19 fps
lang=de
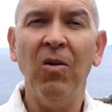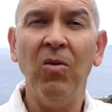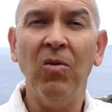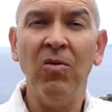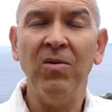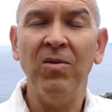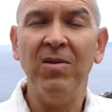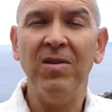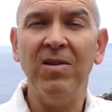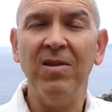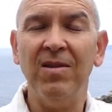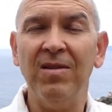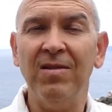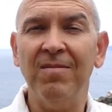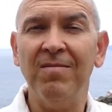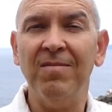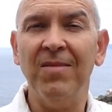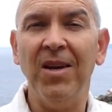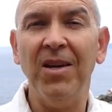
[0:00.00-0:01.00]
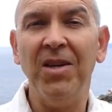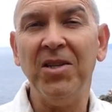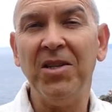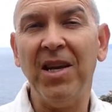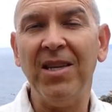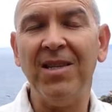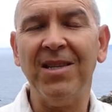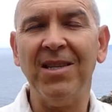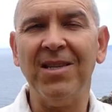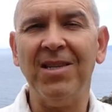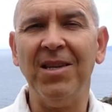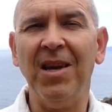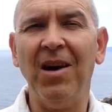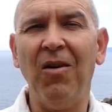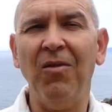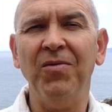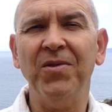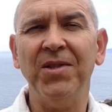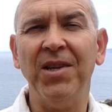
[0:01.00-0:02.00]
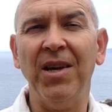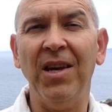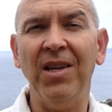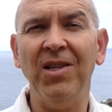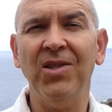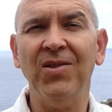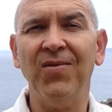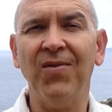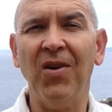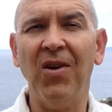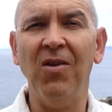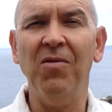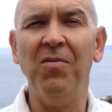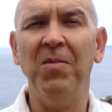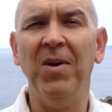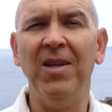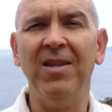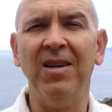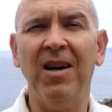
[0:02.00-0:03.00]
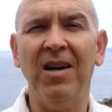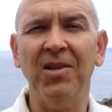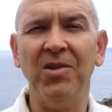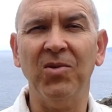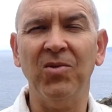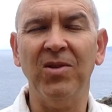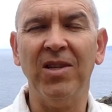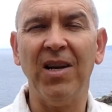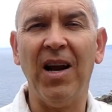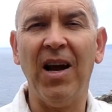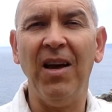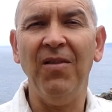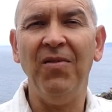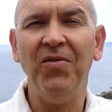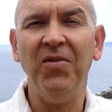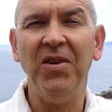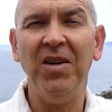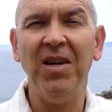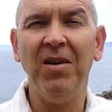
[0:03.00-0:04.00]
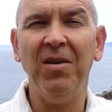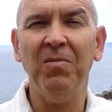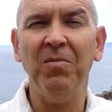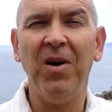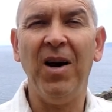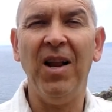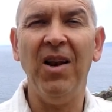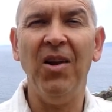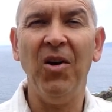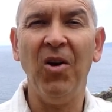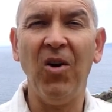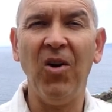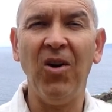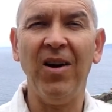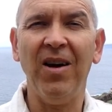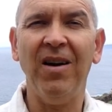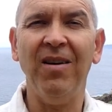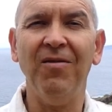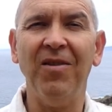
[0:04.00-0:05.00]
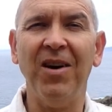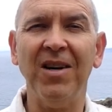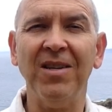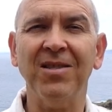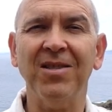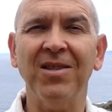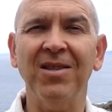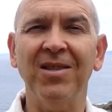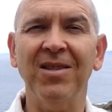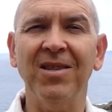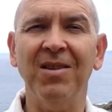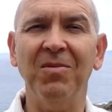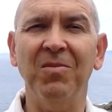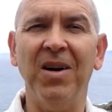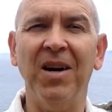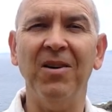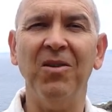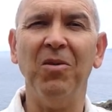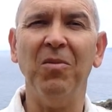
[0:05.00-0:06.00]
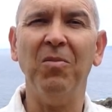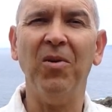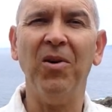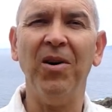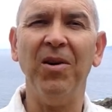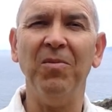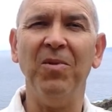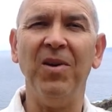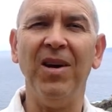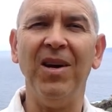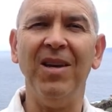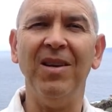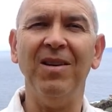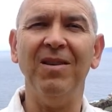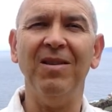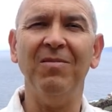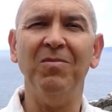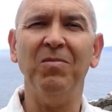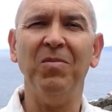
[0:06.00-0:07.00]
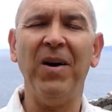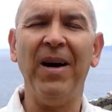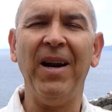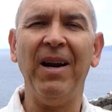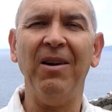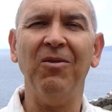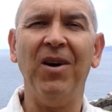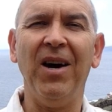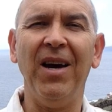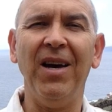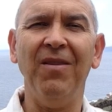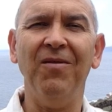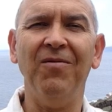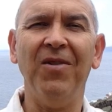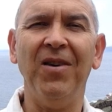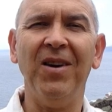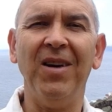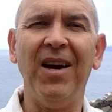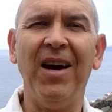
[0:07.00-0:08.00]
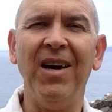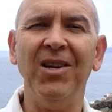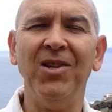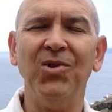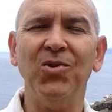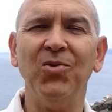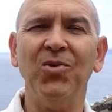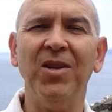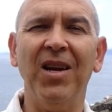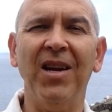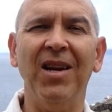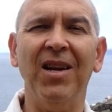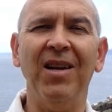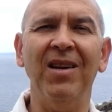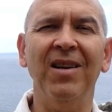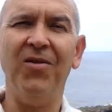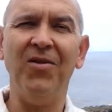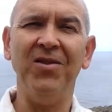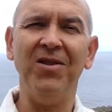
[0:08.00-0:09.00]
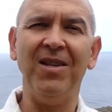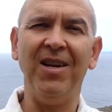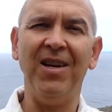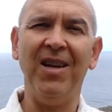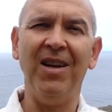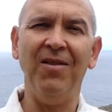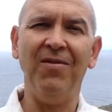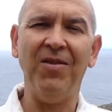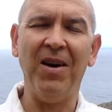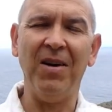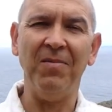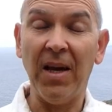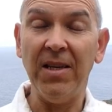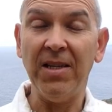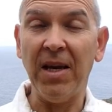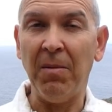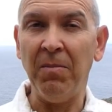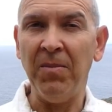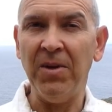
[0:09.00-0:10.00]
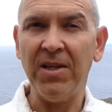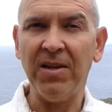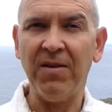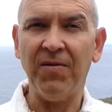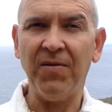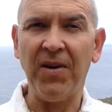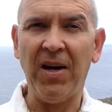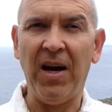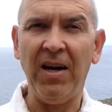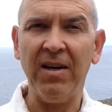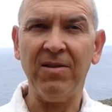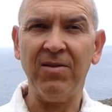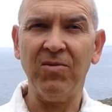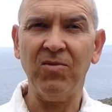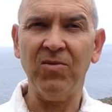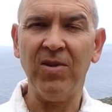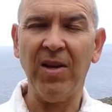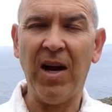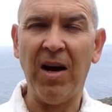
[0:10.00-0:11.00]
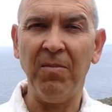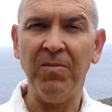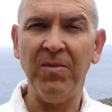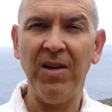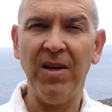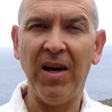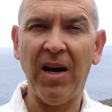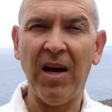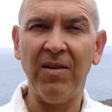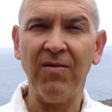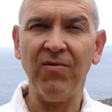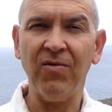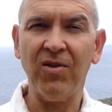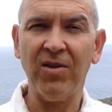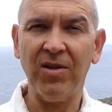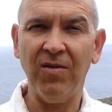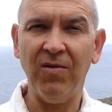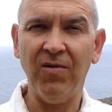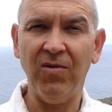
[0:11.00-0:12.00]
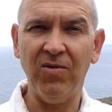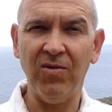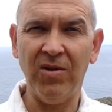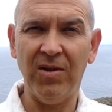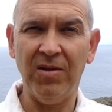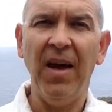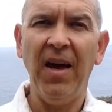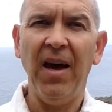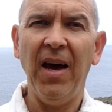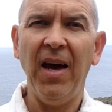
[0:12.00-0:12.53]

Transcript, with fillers: Und ich schätze sie auf 10, 12 Meter. Also drei, vier Mal höher wachsen die Mangobäume in Paraguay im Vergleich zu denen von Teneriffa. Ich habe mich gefragt und habe eine Antwort gefunden.